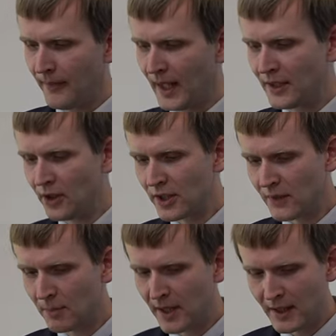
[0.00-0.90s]
I to jest
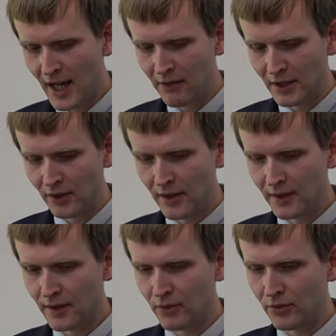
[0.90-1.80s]
wspaniałe, to
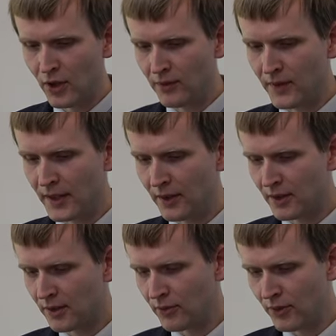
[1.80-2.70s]
jest cudowne, to
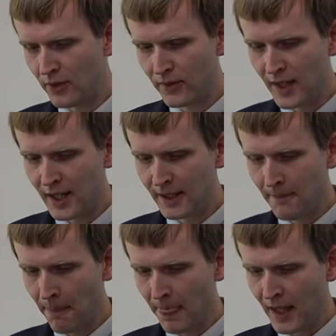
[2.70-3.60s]
jest cudowna,
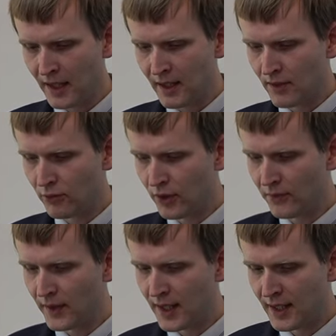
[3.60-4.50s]

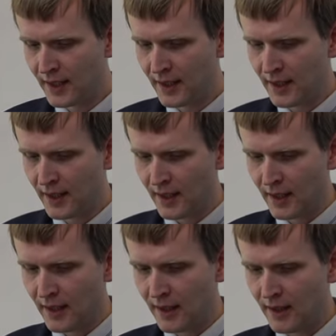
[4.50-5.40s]
cudowna
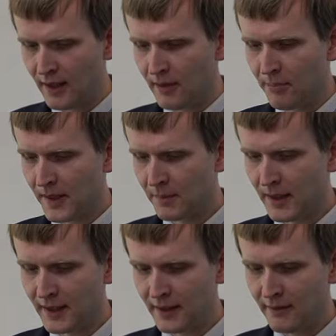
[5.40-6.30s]

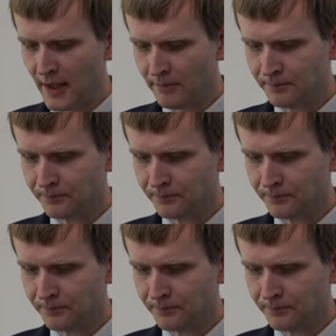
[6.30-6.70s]
perspektywa.